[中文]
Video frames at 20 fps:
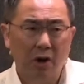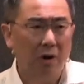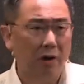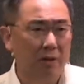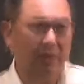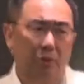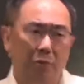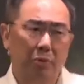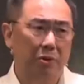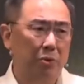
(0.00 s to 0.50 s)

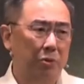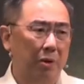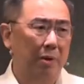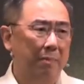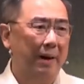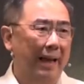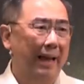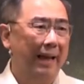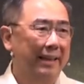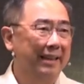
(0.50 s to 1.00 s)
你知道骄傲
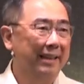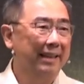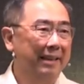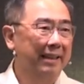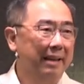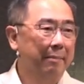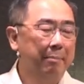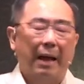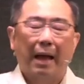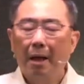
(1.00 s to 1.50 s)
这个东西学
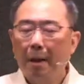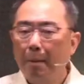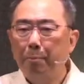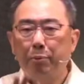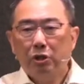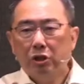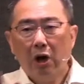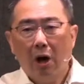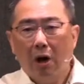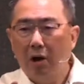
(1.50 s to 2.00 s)
不来的，
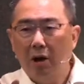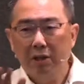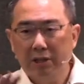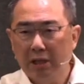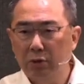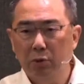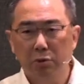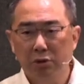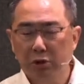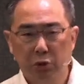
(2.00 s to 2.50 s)

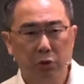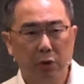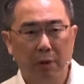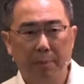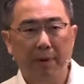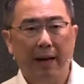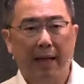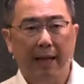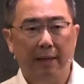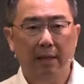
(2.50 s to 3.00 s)
不不骄傲这
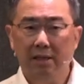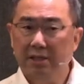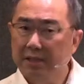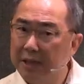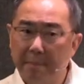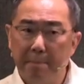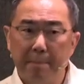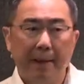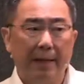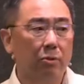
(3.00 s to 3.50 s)
个东西学
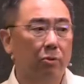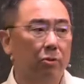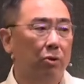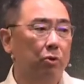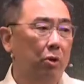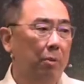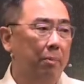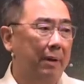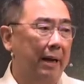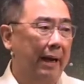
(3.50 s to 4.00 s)
不来的，
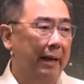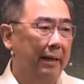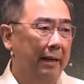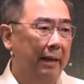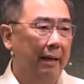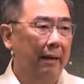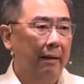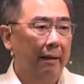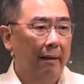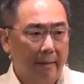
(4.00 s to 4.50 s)
谦卑东西
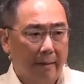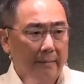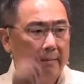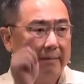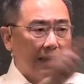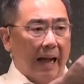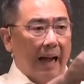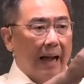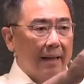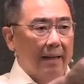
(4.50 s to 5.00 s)
学不来
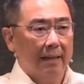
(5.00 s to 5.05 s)
的，